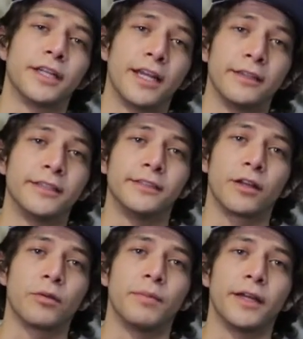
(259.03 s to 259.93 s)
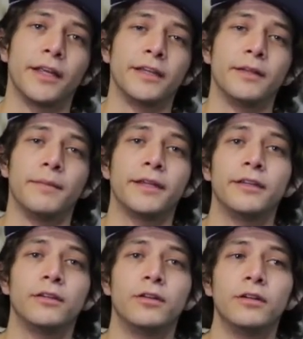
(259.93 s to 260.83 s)
grandes de ropa que hay en
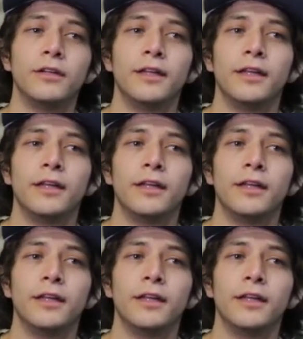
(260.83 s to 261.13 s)
México.